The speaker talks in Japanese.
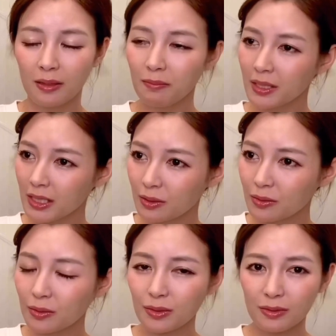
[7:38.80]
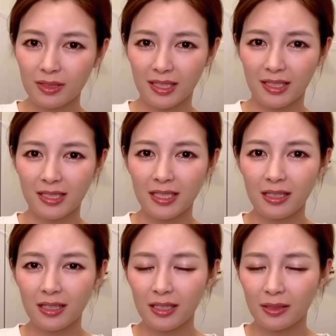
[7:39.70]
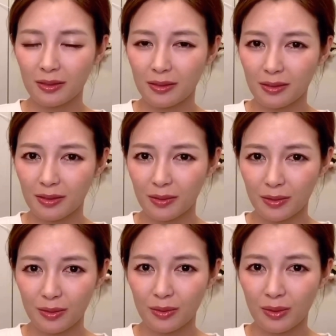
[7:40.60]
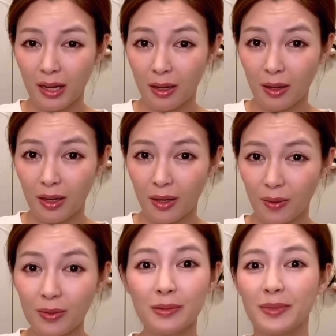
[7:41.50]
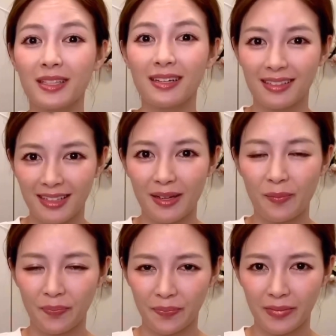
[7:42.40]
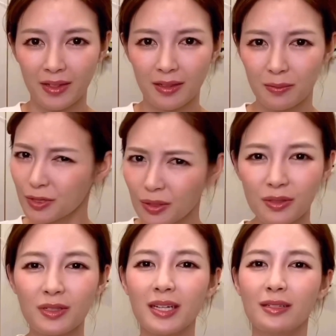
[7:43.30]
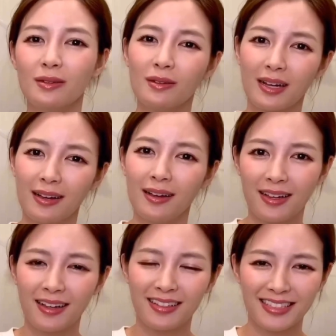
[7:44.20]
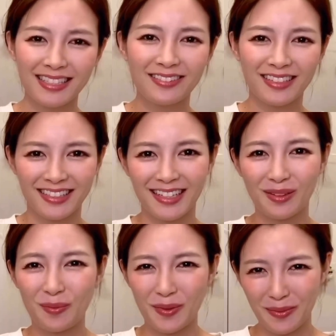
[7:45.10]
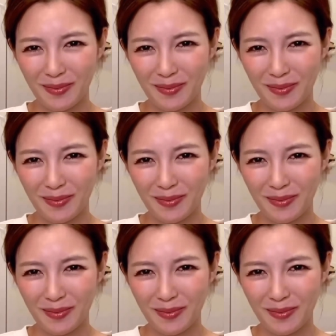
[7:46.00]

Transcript: 人のことって気にしてないことが多いみたいで、そのくらいの方がいいのかなと思います。